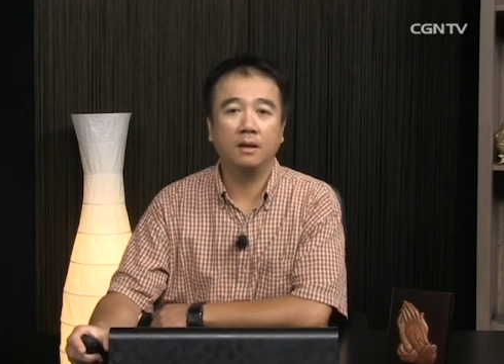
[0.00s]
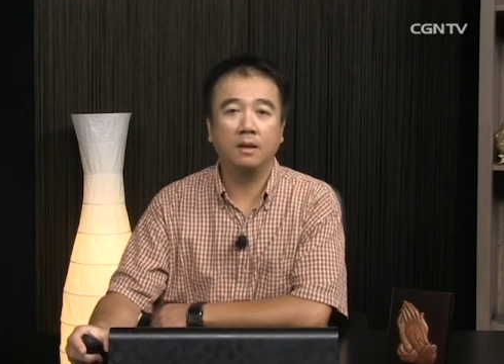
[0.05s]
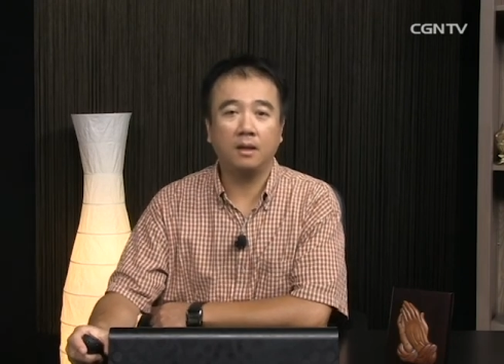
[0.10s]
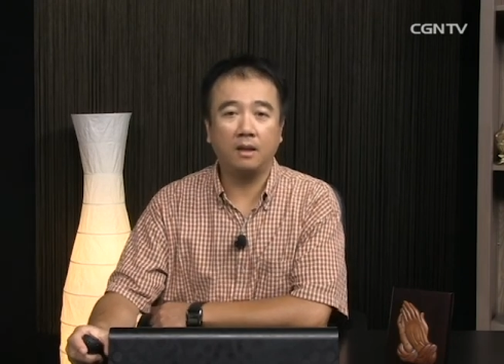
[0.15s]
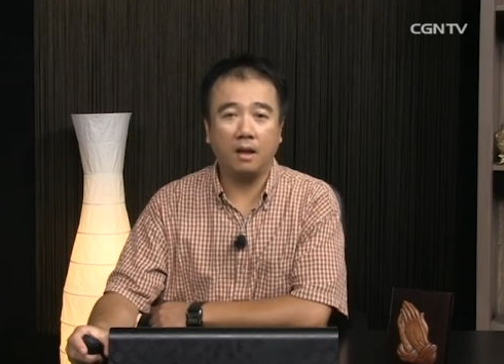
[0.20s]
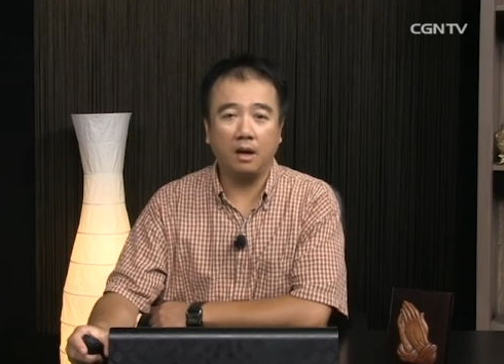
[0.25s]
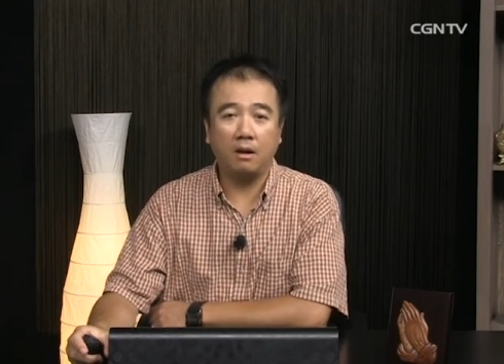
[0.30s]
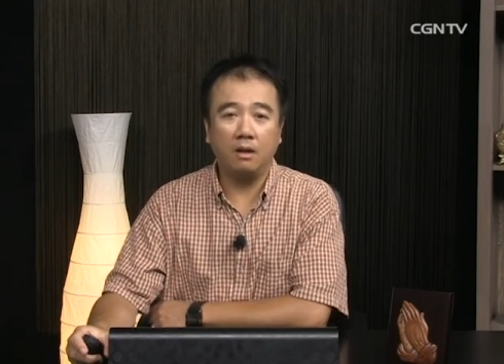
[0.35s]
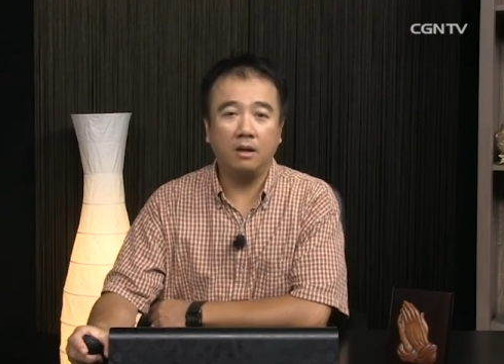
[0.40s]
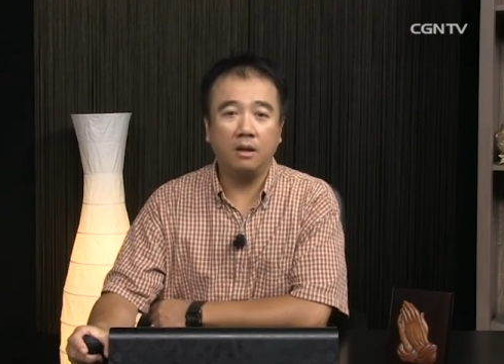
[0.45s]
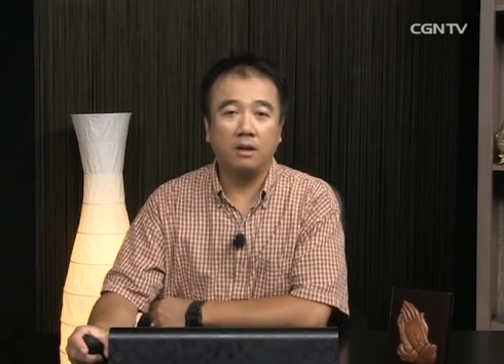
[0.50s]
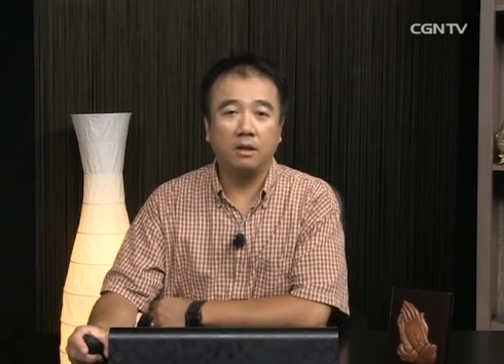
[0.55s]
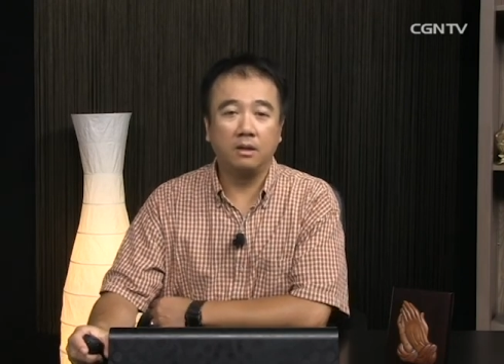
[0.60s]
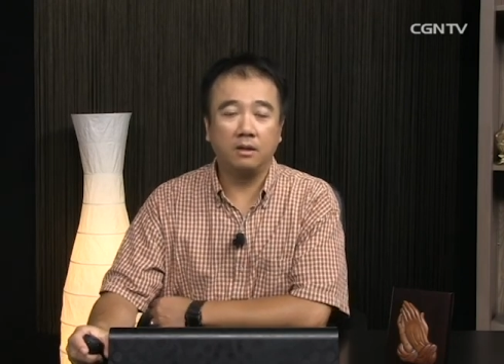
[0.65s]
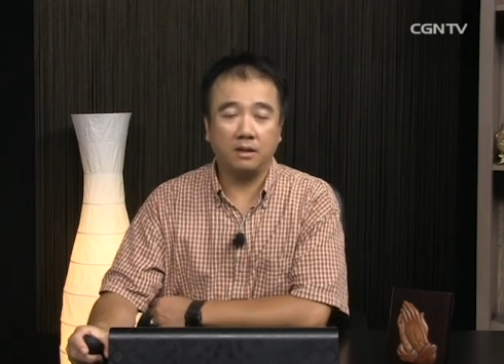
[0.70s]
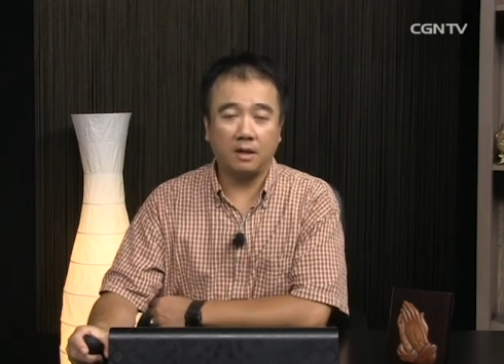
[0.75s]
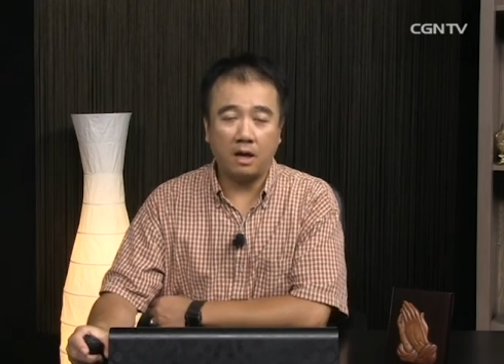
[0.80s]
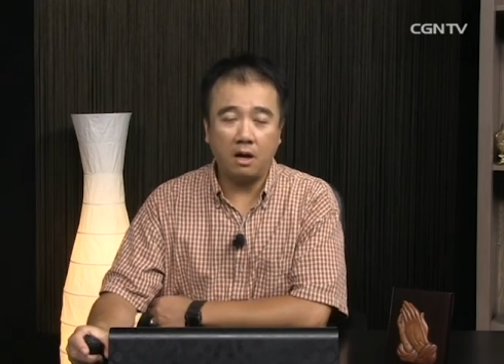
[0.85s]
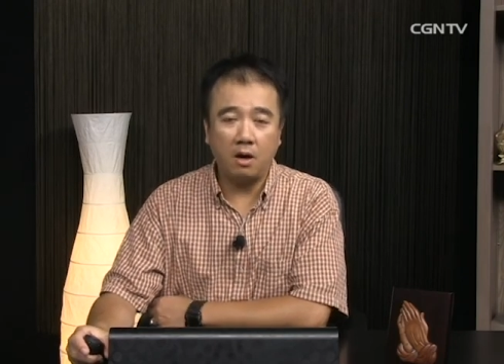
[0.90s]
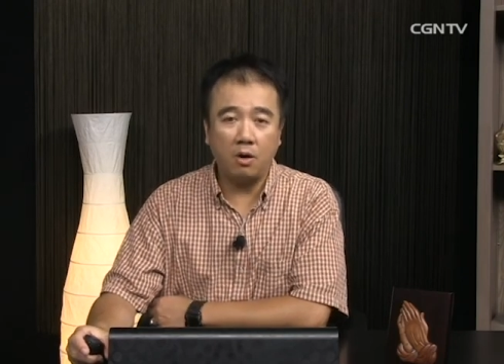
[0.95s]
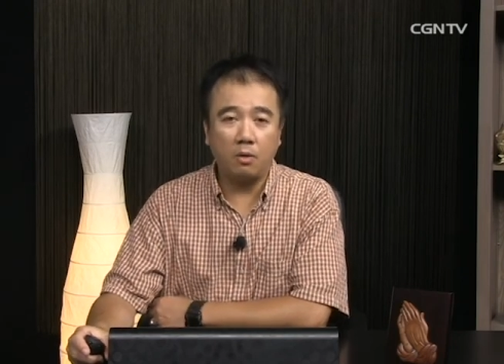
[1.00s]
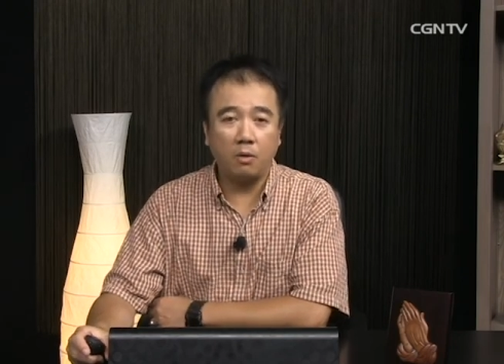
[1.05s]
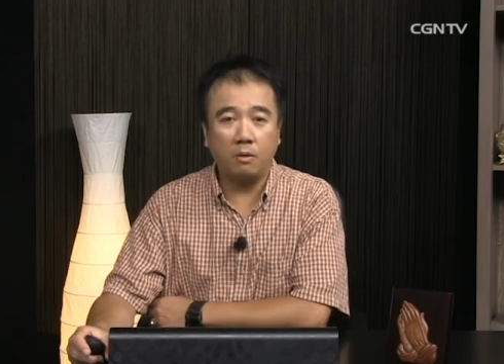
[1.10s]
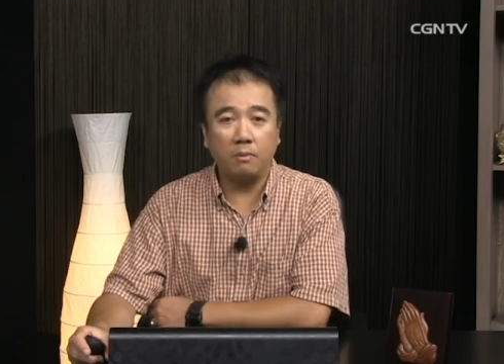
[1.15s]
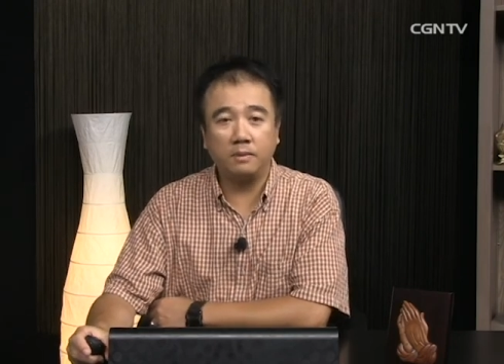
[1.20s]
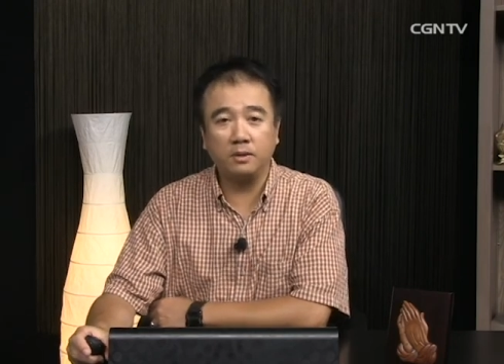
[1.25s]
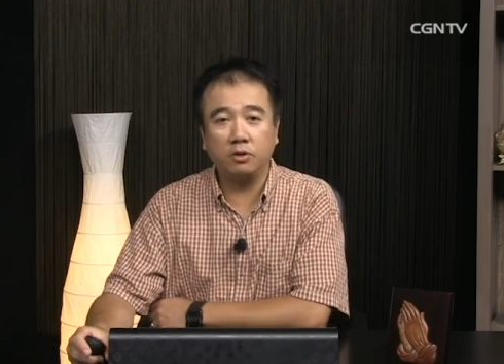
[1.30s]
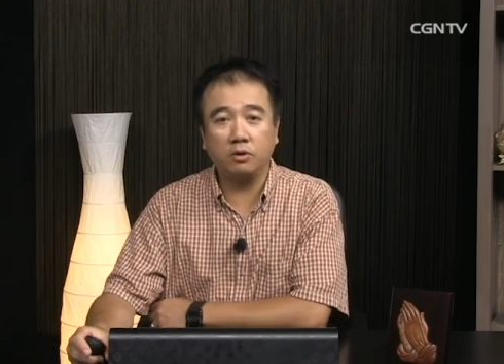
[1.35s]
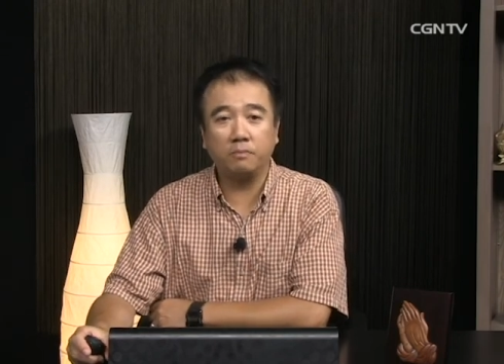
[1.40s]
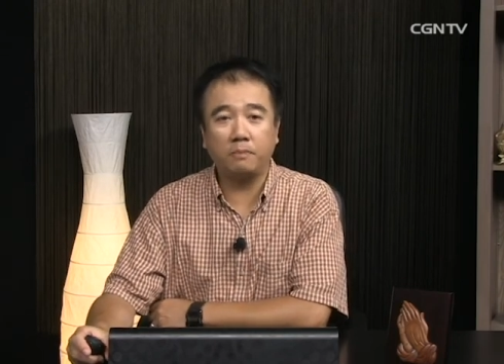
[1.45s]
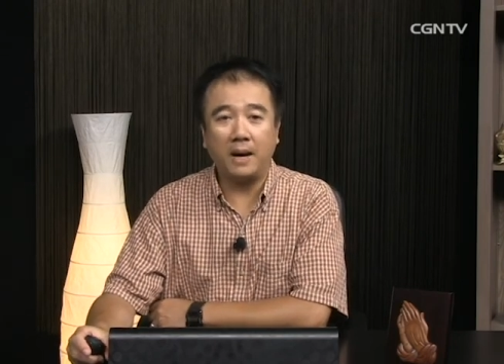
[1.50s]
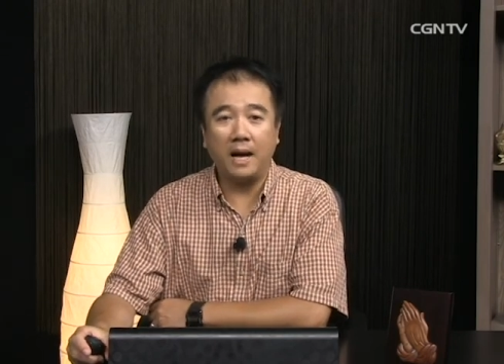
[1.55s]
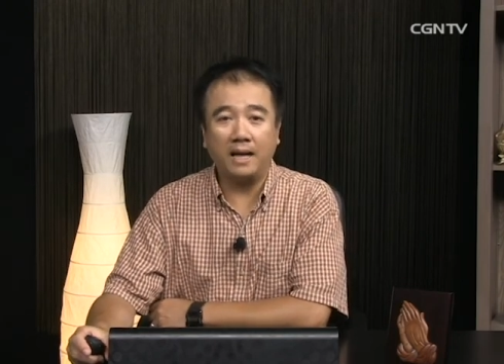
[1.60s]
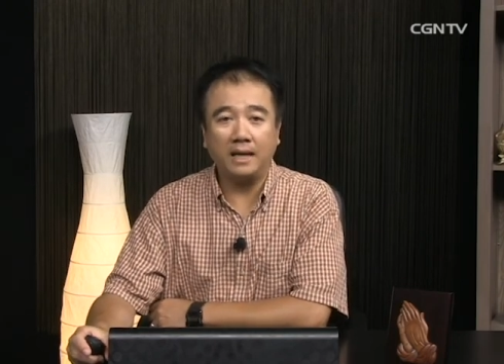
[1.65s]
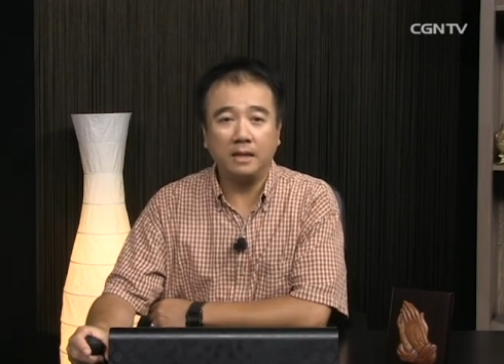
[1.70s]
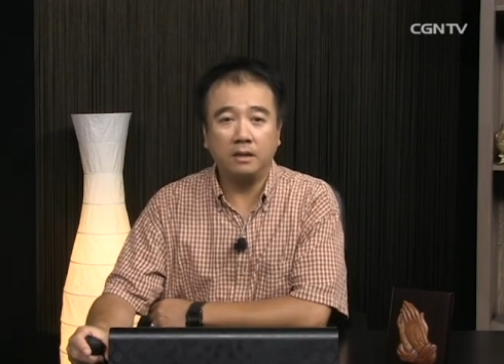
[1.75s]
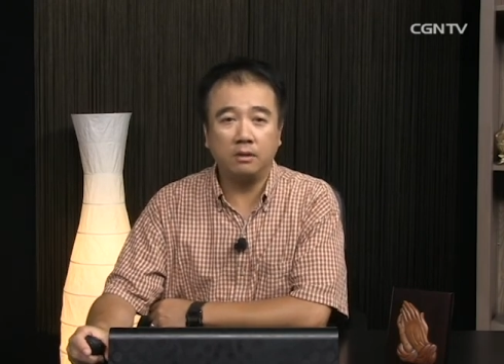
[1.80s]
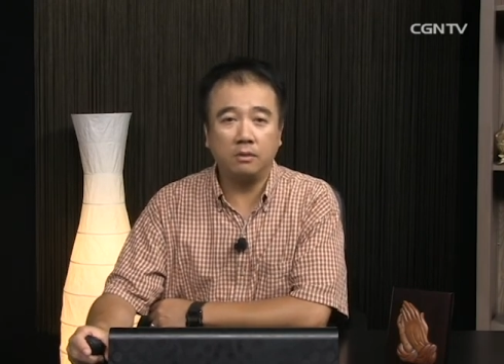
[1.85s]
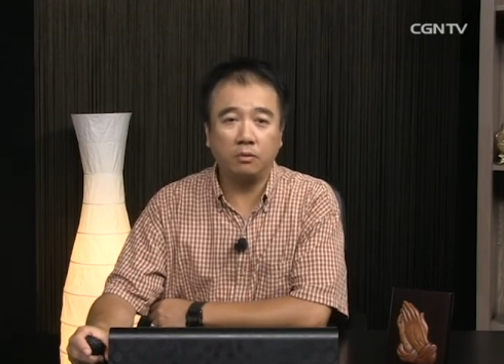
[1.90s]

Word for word: 然后，然后我们就把。